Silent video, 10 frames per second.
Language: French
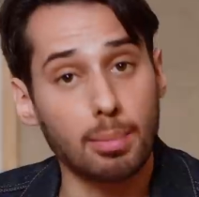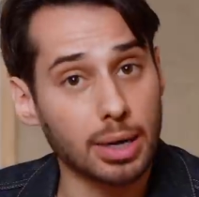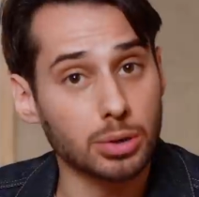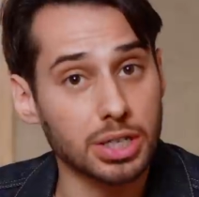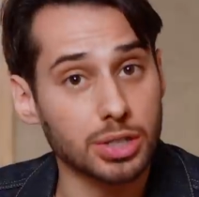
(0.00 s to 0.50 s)
À ma
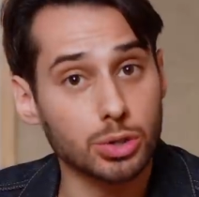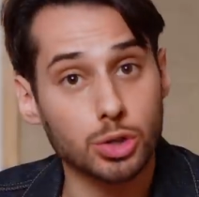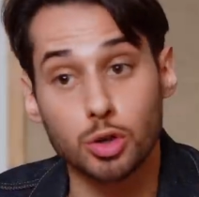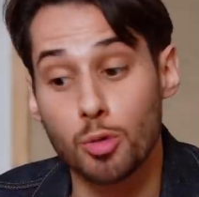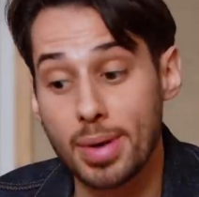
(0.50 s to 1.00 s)

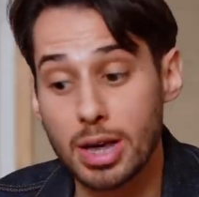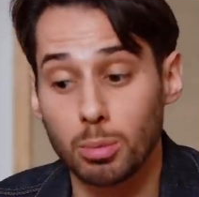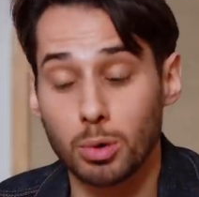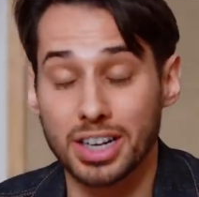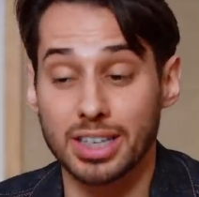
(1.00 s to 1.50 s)
connaissance, le
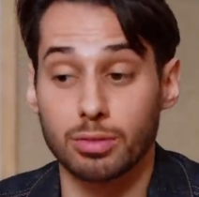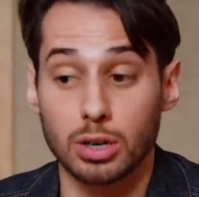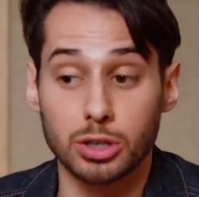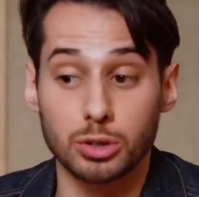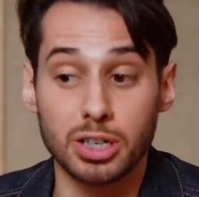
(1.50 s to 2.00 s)
meilleur moyen
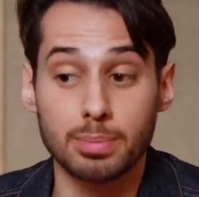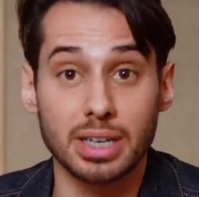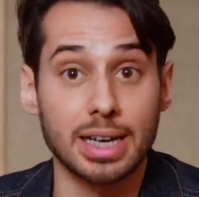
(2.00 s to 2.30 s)
d'avoir un denim